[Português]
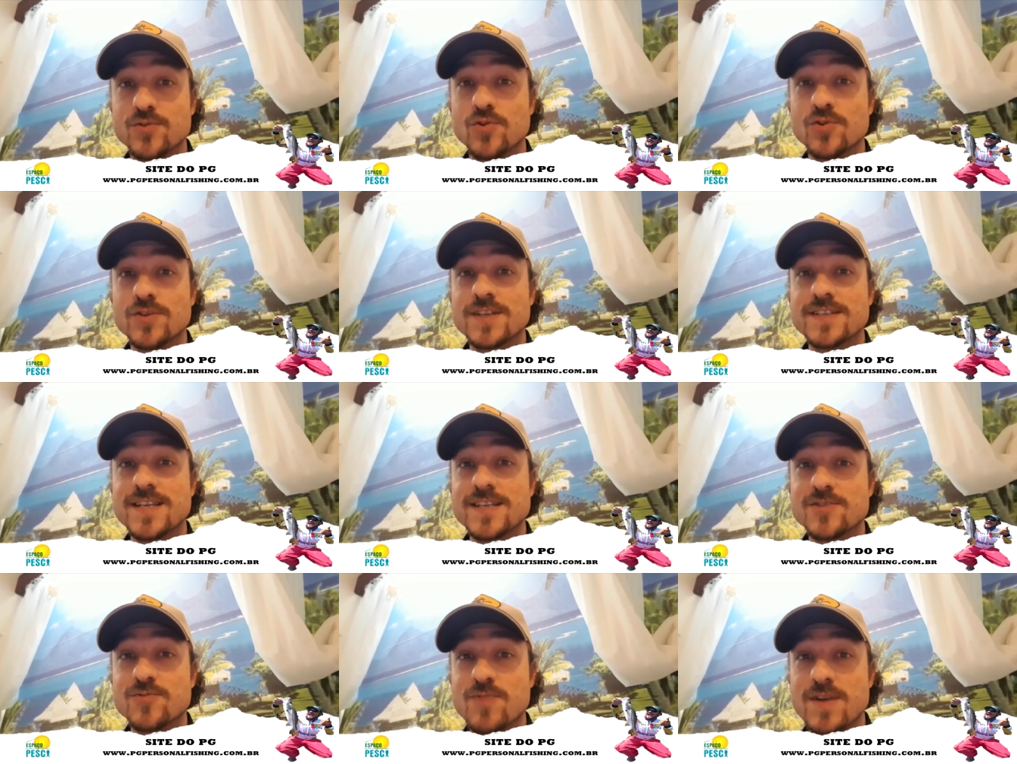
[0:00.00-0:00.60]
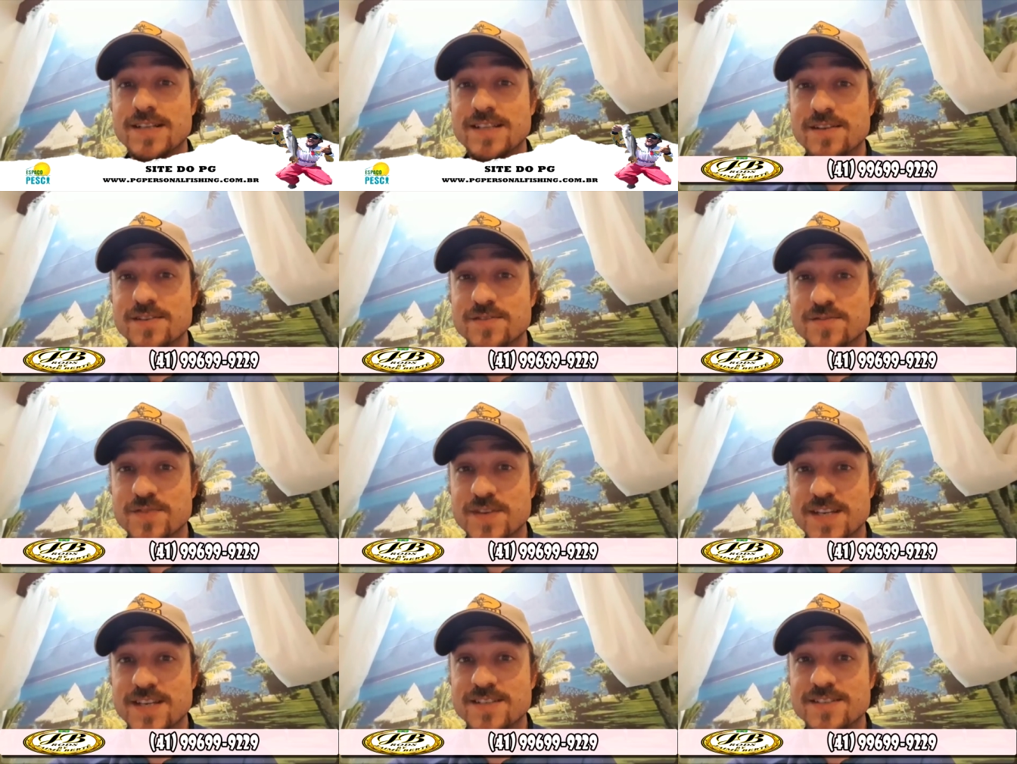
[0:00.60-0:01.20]
todas as
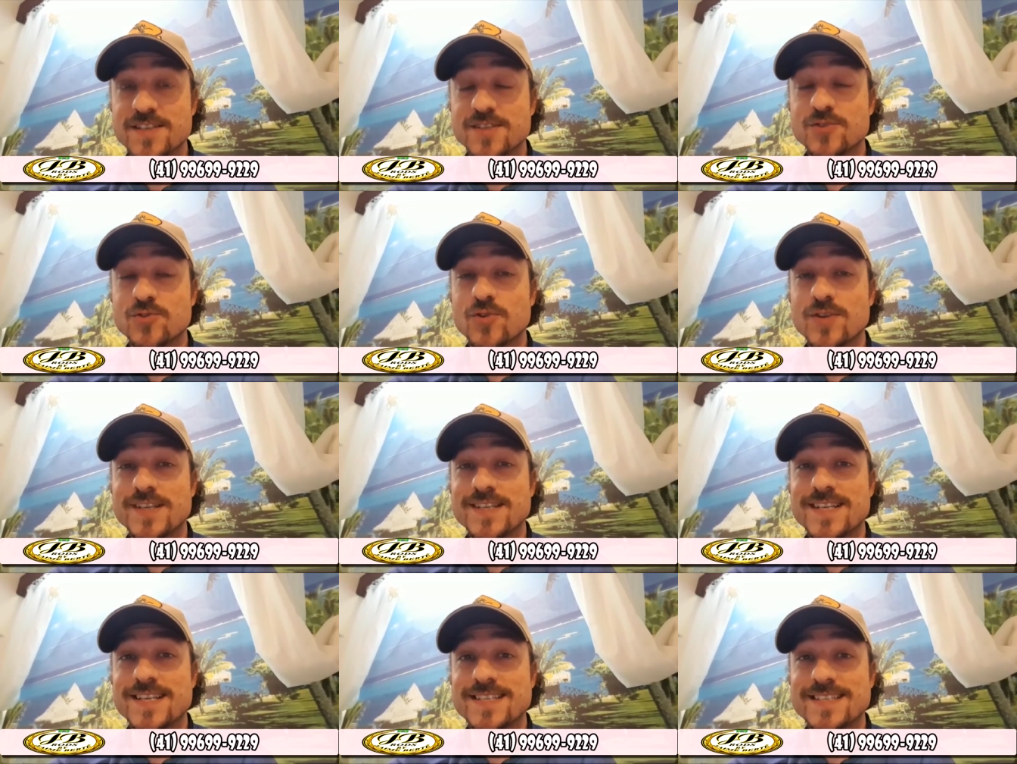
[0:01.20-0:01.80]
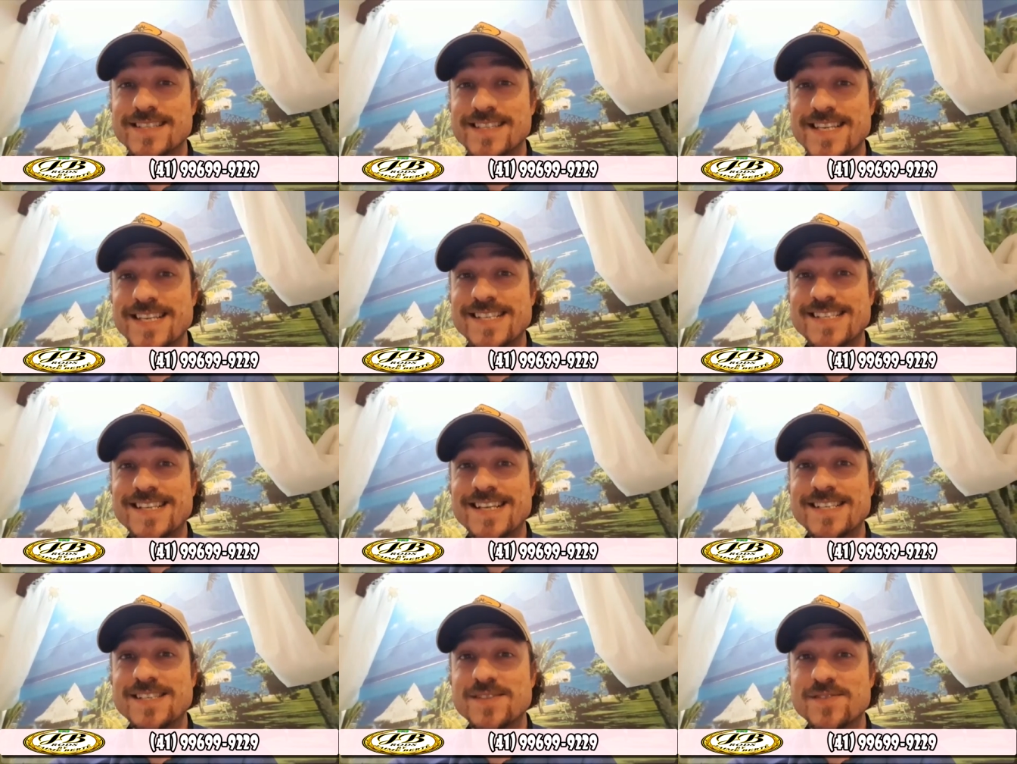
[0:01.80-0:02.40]
quartas-feiras e todas as
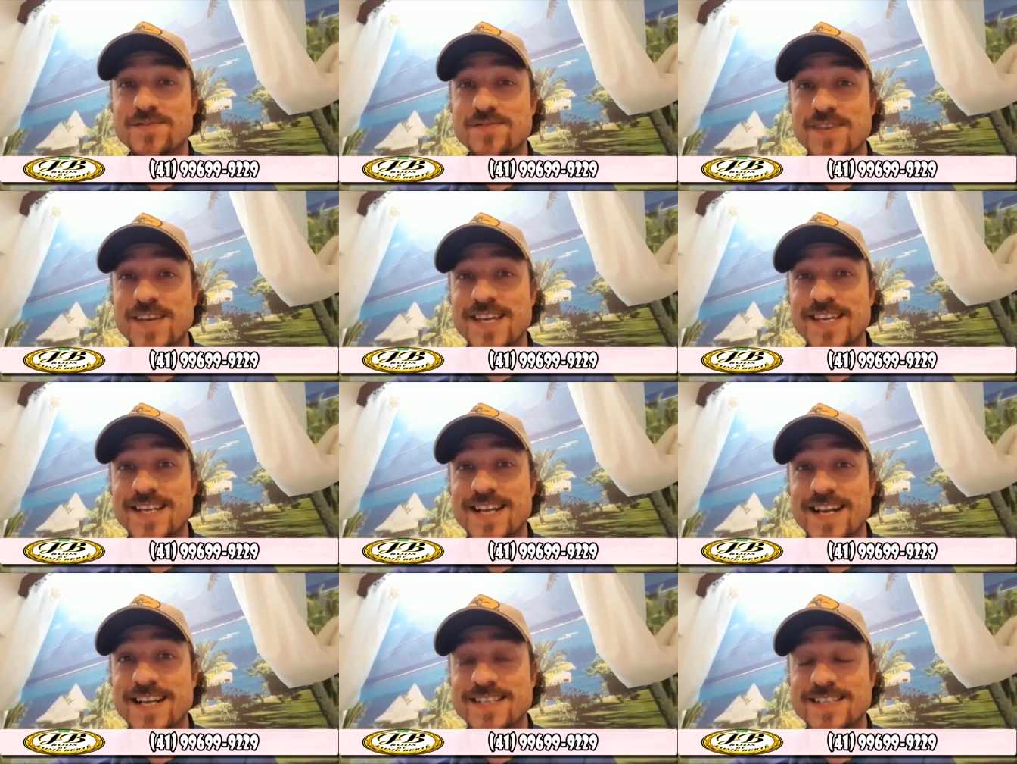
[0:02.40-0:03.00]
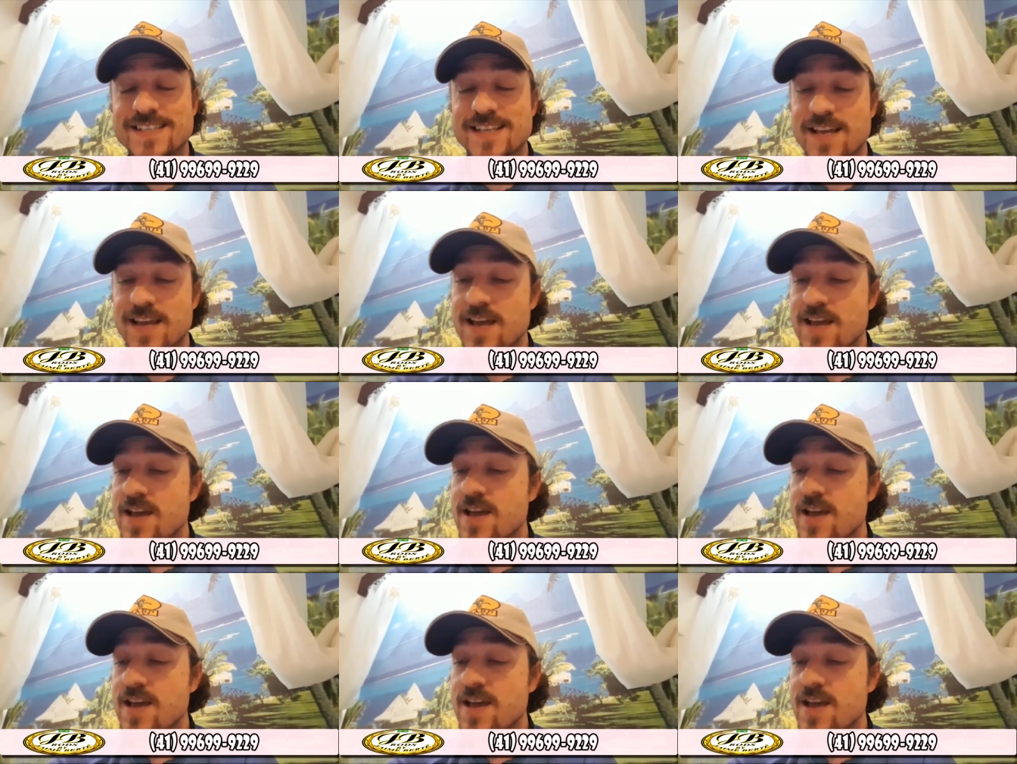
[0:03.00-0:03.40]
sextas-feiras.